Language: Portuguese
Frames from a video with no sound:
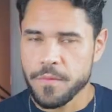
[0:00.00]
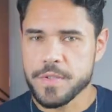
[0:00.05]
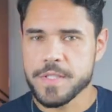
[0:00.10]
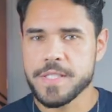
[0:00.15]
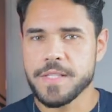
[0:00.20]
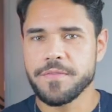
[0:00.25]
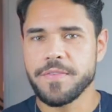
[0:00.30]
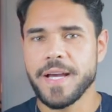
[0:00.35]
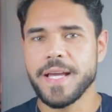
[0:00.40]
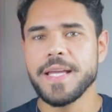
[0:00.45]

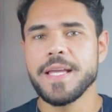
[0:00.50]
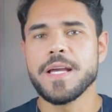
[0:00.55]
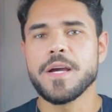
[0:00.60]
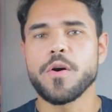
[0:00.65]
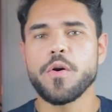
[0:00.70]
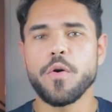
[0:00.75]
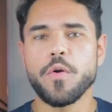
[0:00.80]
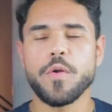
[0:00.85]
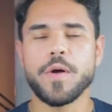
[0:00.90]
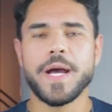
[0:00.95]
você vai
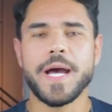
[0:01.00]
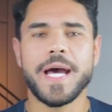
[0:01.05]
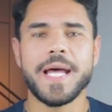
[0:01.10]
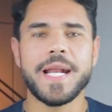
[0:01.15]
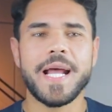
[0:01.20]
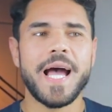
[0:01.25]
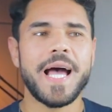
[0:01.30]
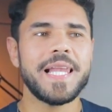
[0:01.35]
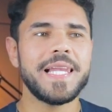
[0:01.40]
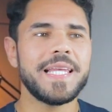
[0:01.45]

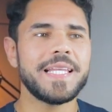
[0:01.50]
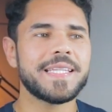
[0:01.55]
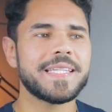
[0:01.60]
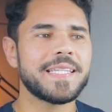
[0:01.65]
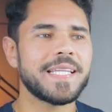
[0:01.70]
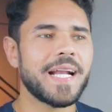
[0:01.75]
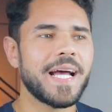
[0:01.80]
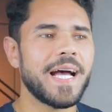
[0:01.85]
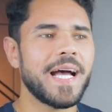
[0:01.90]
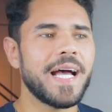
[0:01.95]
colocar a
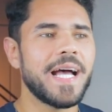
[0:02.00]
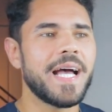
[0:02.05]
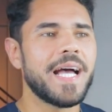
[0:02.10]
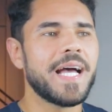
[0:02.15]
letra